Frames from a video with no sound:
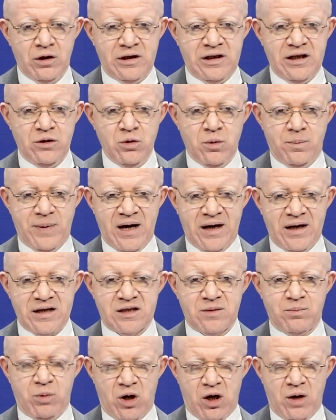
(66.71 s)
qui nous
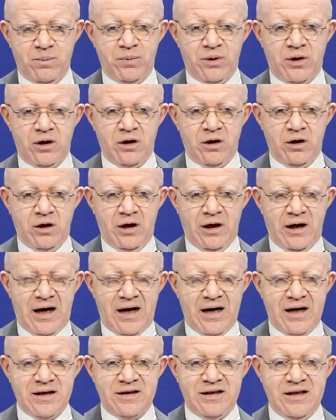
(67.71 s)
paraissent propres
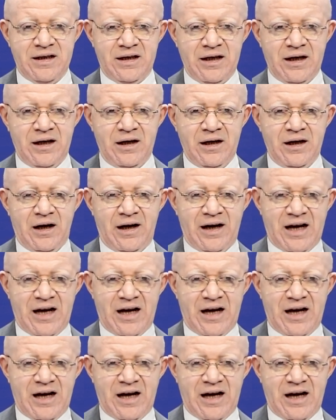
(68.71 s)
à indiquer